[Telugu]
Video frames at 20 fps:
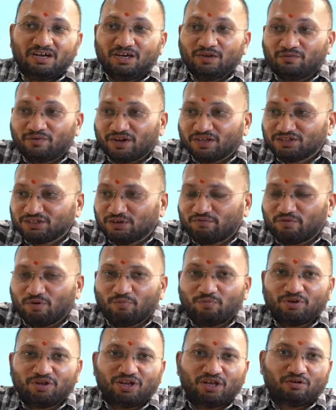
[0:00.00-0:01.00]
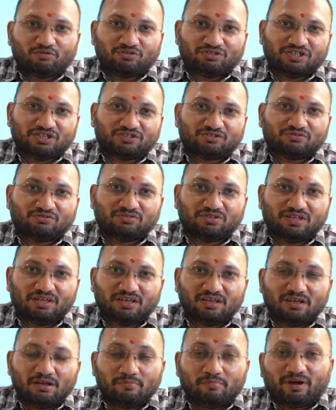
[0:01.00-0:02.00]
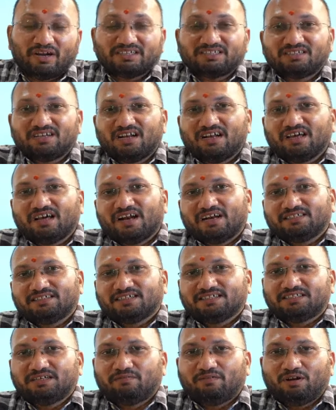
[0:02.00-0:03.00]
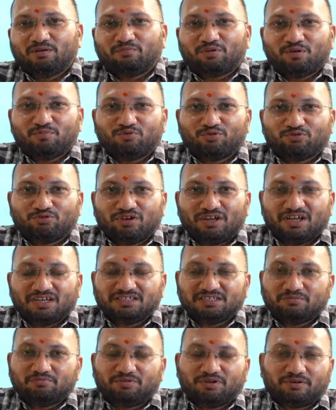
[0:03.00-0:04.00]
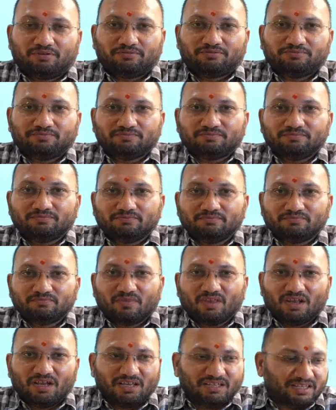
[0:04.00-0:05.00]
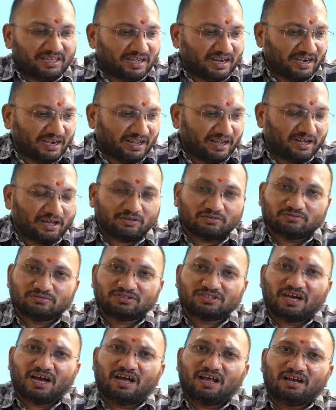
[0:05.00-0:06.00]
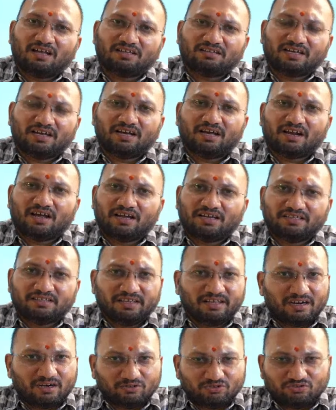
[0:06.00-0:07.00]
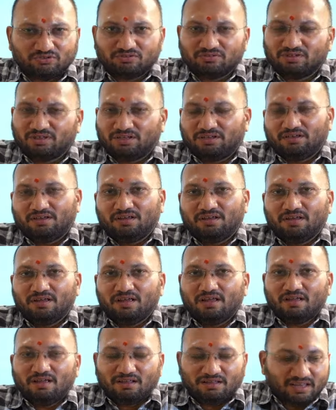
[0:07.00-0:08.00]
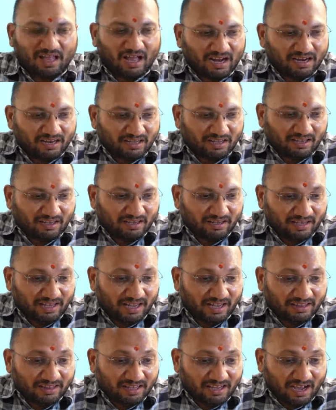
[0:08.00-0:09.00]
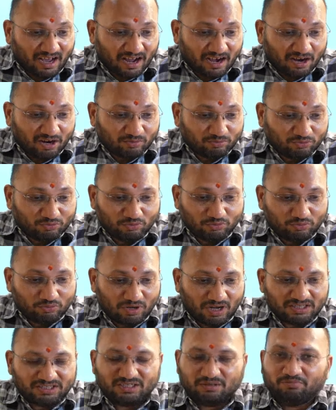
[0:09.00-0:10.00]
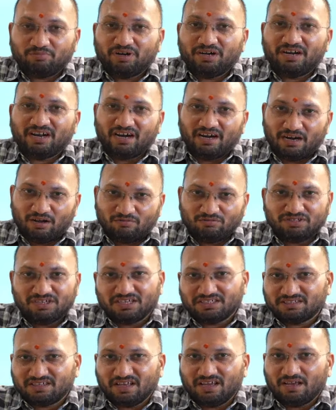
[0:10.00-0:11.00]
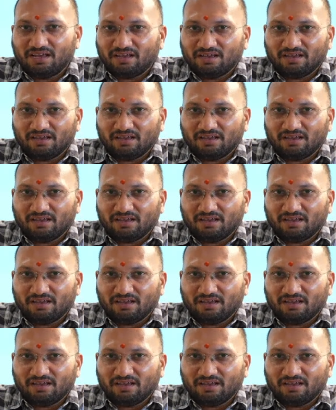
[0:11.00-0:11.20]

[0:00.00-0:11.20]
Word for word: డిఫరెన్స్ ఆఫ్ ఒపీనియన్ వచ్చేస్తుంది పర్సనల్ గ్రడ్జెస్ డెవలప్ అయిపోతున్నాయి అని చెప్పిండ్రు ఇది ఇక్కడనే కాదు చాలా దగ్గర ఇదే నడుస్తుంది దానికి ఏంది కారణము అని చెప్పి డ్రిల్ డౌన్ చేస్తే